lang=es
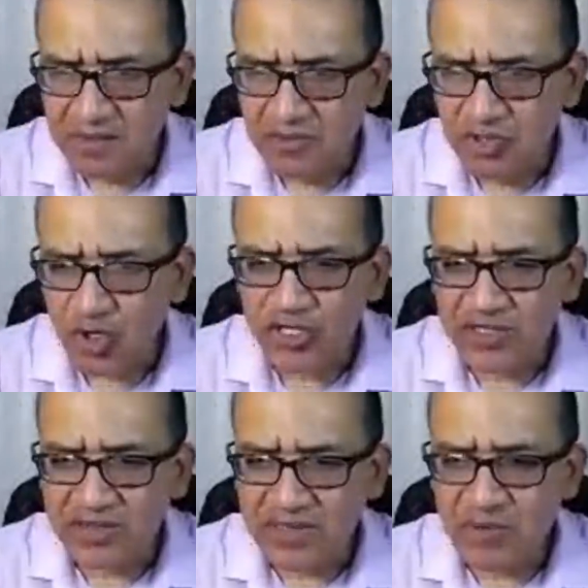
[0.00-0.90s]
No
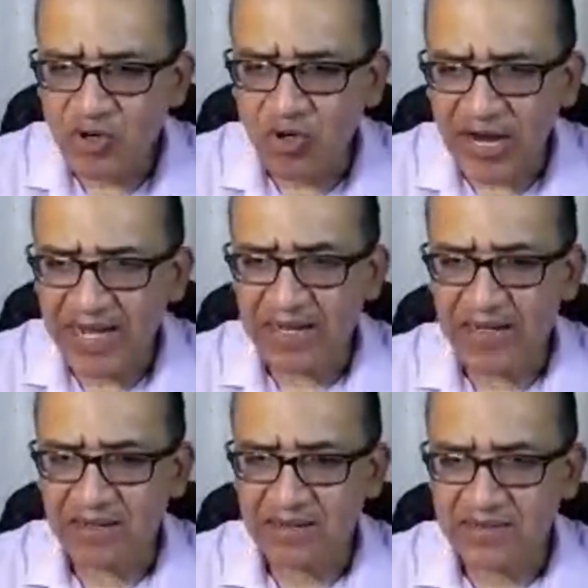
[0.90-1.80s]
intimo con
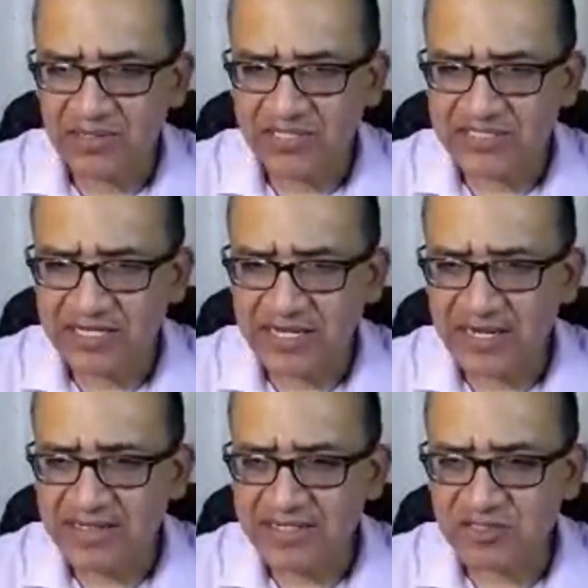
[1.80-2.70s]
él desde
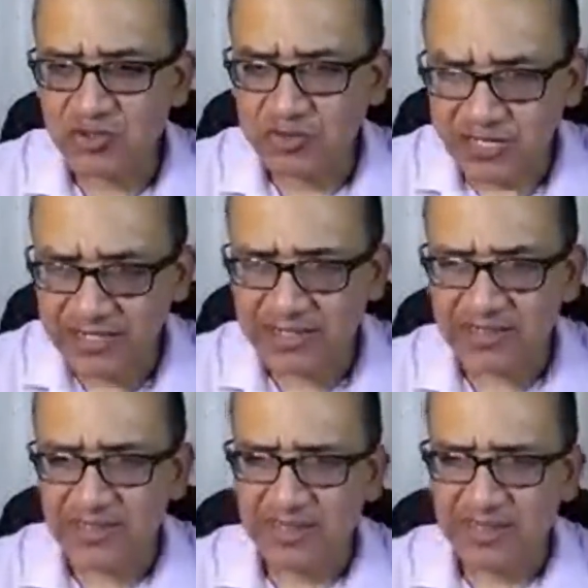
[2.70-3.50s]
que le descubrí.